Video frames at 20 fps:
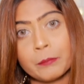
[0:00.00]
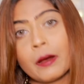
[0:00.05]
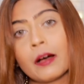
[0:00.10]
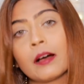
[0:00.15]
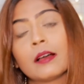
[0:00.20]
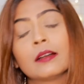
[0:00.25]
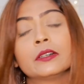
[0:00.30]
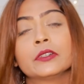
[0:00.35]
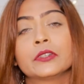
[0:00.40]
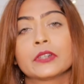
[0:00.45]

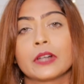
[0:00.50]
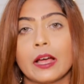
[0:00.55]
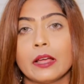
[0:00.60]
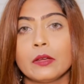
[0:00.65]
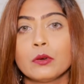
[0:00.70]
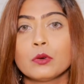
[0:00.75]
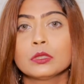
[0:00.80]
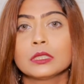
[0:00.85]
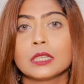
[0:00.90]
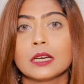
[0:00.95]
बाल
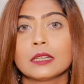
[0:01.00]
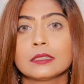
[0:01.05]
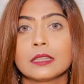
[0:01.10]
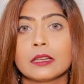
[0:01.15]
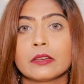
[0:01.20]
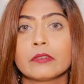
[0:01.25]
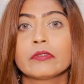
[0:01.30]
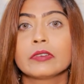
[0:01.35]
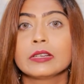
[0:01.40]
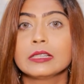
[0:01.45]
ड्राई हो
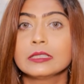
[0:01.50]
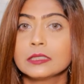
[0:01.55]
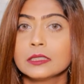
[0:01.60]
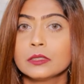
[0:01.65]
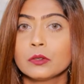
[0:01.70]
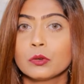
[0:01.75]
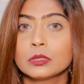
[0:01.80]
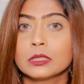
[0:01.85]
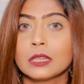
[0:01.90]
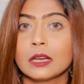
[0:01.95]
जाते हैं
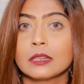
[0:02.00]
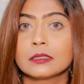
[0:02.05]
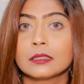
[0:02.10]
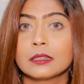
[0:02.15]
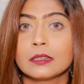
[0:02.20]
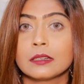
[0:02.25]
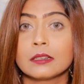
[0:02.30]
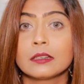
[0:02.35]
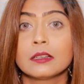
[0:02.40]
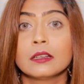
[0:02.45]
फ्रीजी हो
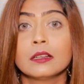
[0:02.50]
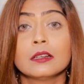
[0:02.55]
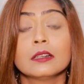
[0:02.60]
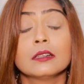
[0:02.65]
जाते हैं